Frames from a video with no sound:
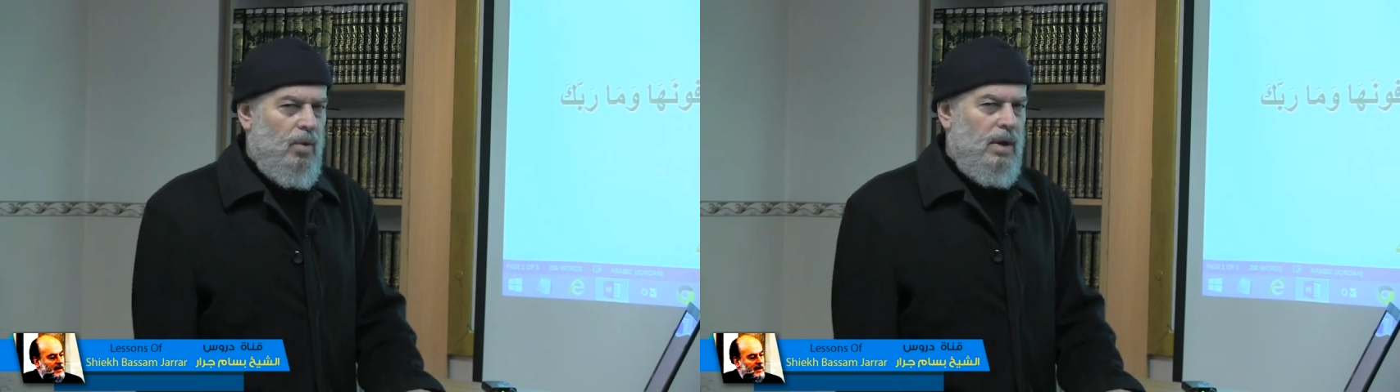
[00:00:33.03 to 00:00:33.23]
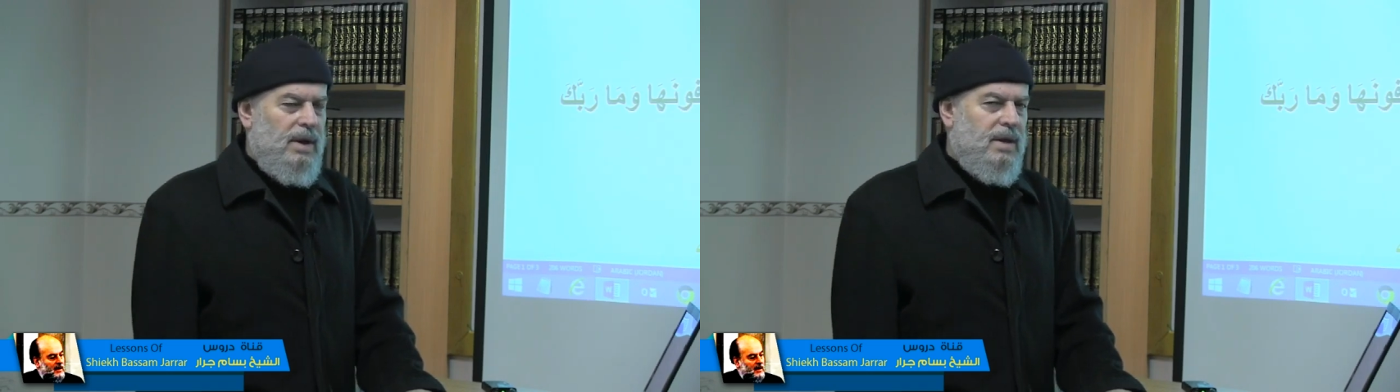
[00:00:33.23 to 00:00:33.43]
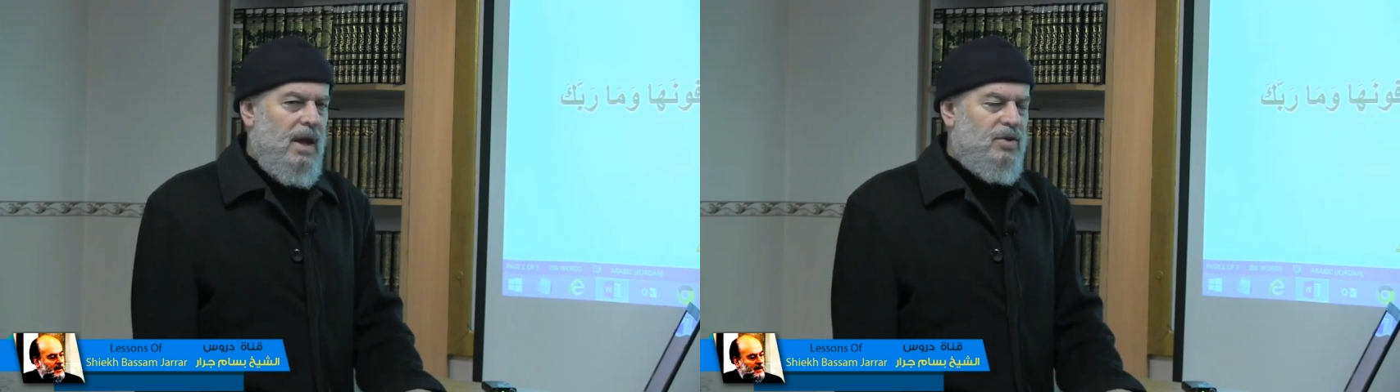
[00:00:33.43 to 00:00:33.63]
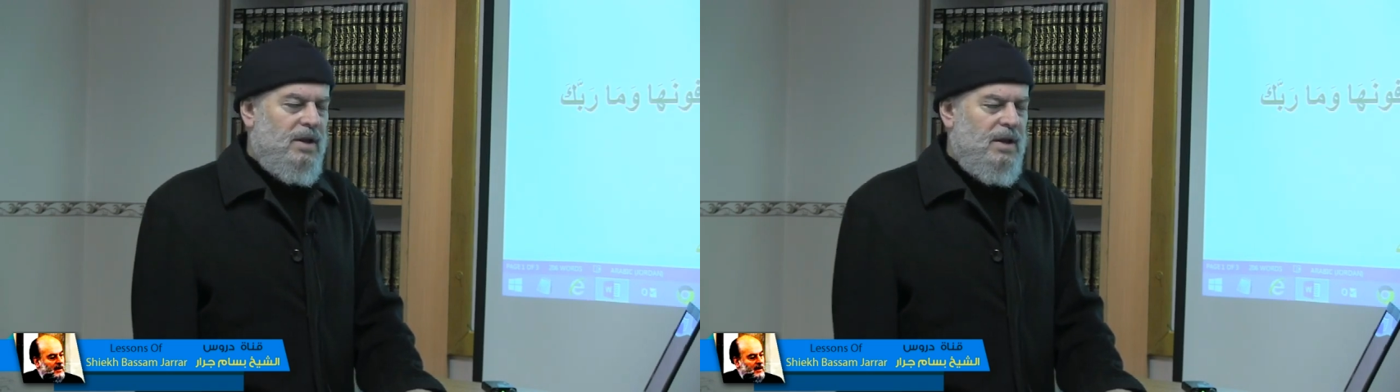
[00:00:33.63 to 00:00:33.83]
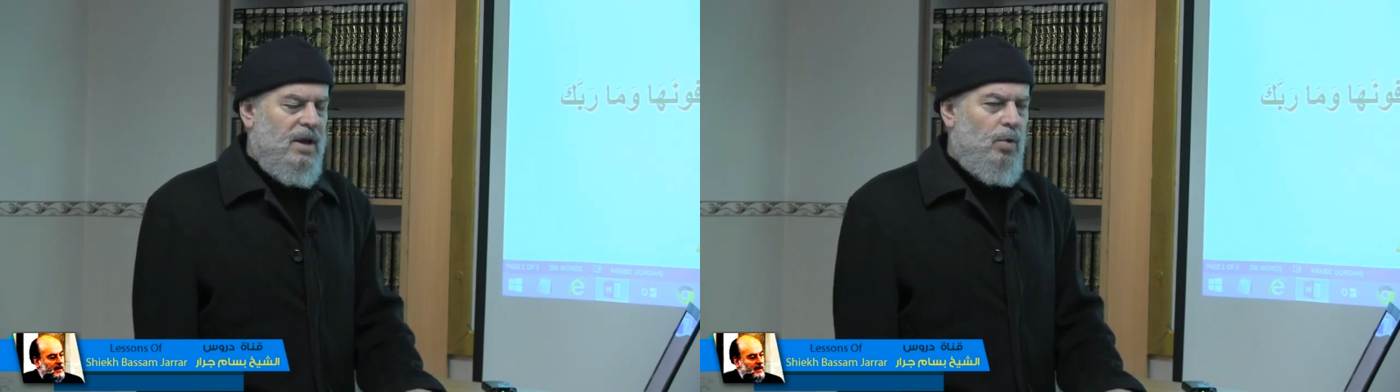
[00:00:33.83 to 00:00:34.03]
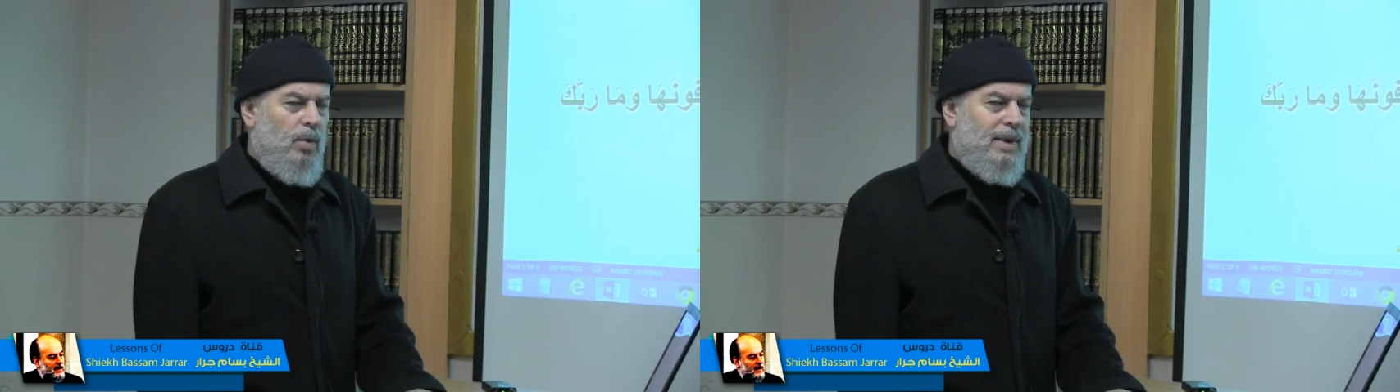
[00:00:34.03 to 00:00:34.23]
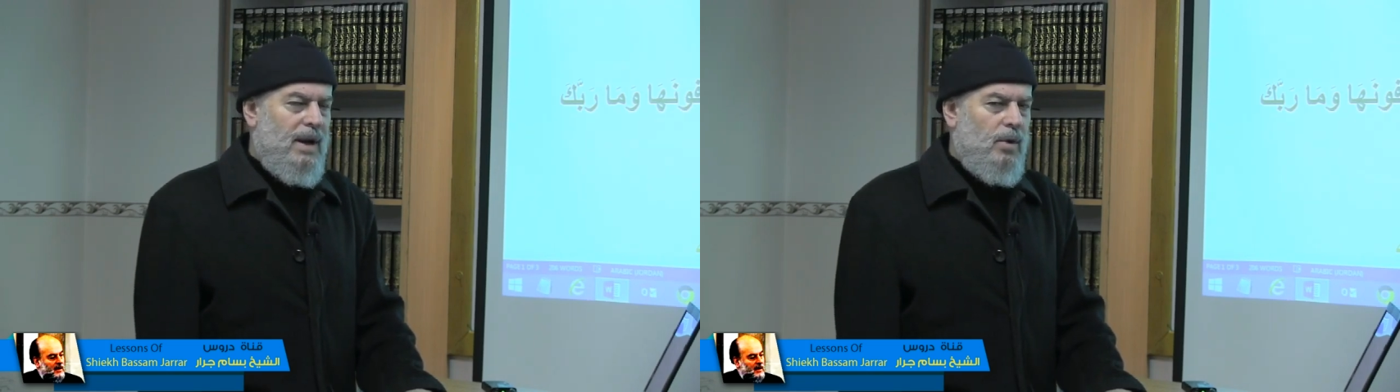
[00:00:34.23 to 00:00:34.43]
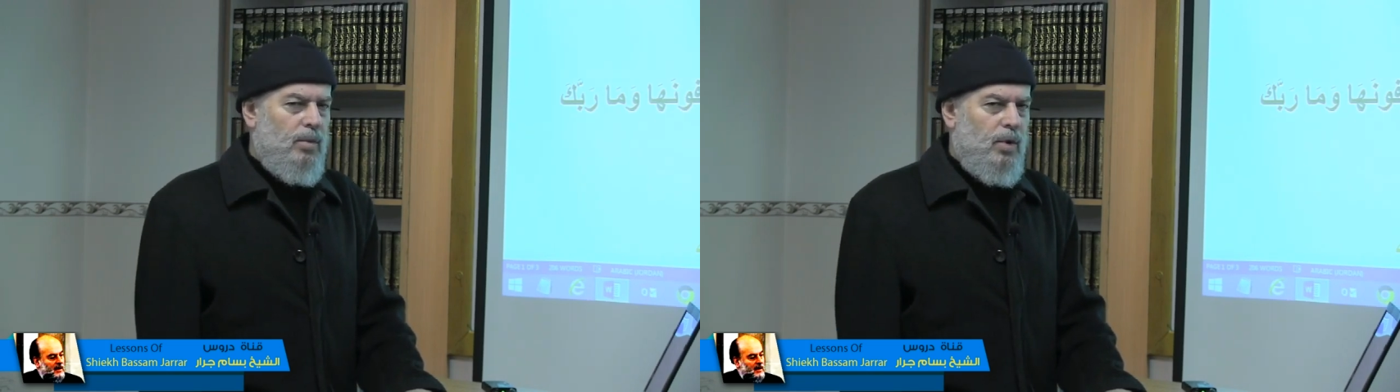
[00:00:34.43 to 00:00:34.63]
ونتائج جديدة ومن
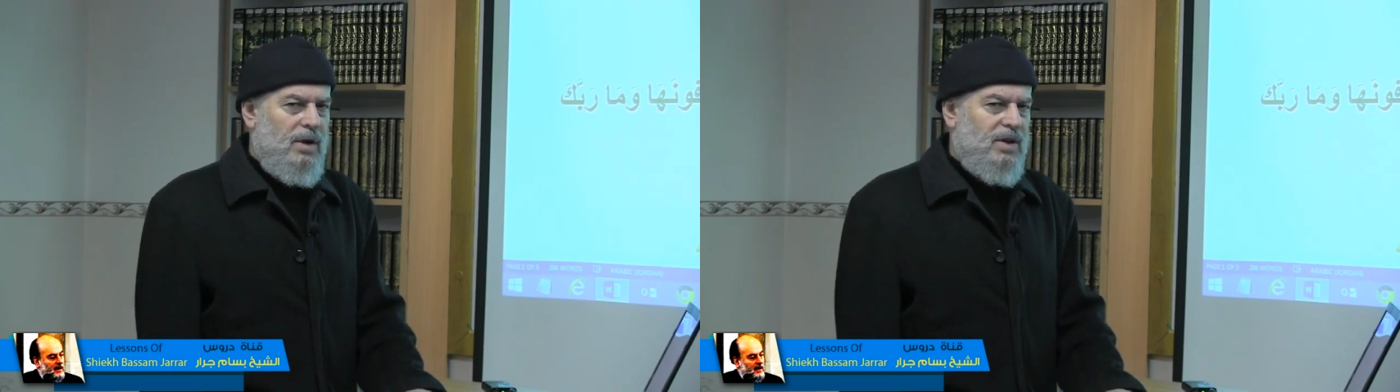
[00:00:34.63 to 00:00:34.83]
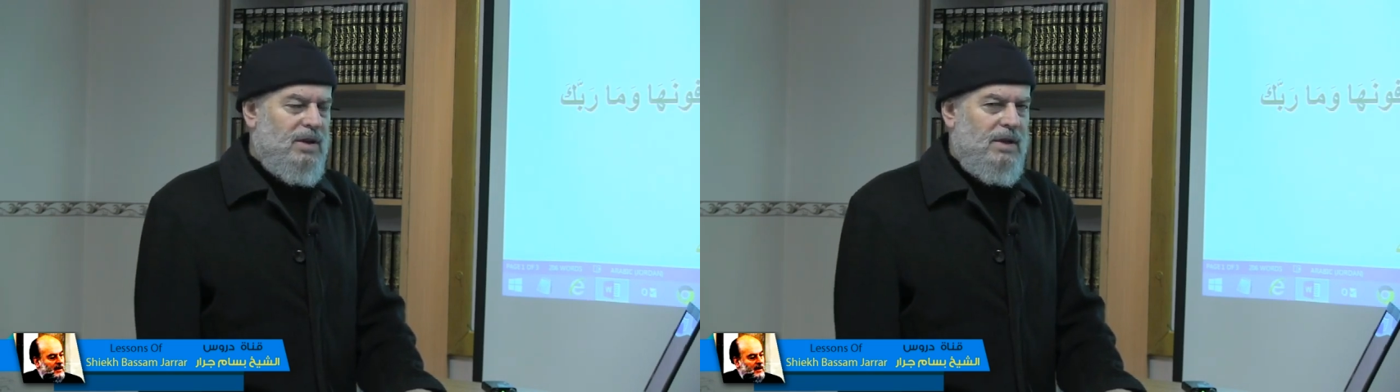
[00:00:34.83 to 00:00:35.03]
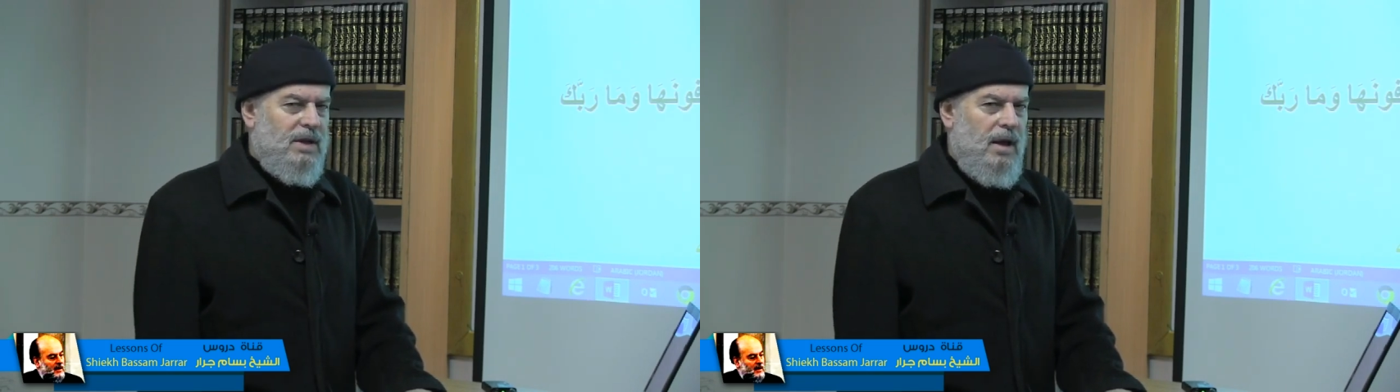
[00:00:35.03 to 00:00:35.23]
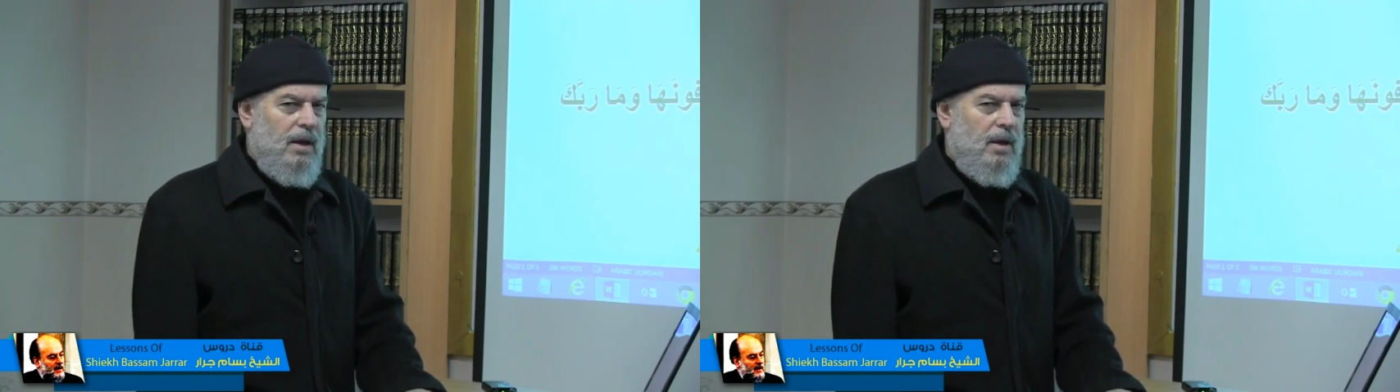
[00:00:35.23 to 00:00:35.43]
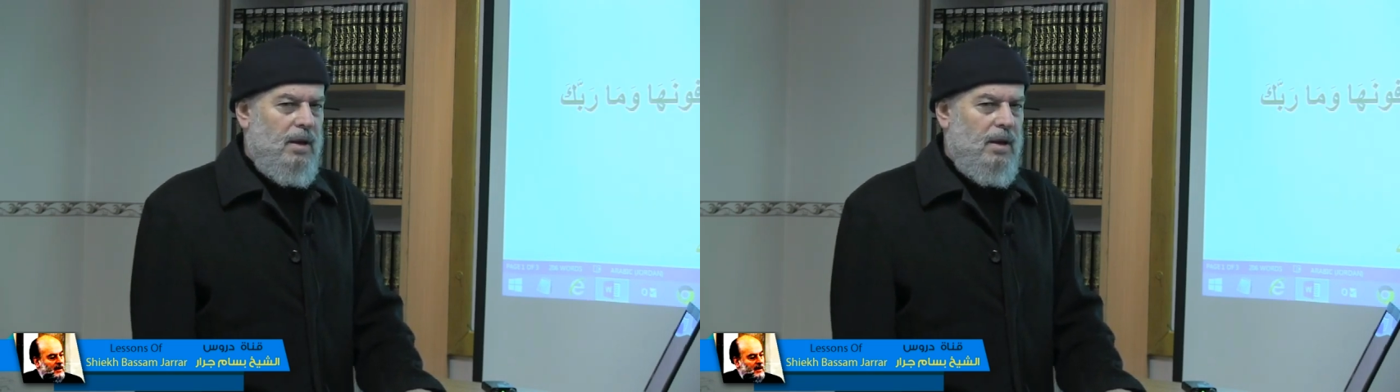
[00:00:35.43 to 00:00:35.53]
الأمور الجديدة